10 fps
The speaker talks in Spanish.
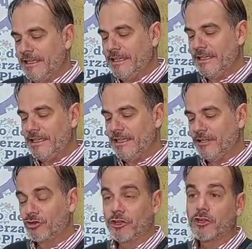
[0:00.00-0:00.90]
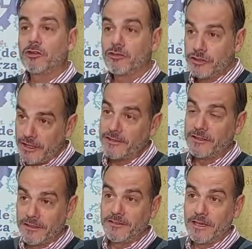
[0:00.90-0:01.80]
y yo desconocía la
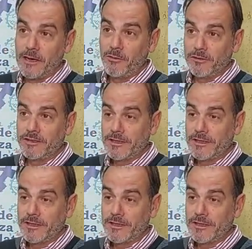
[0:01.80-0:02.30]
existencia de la bolsa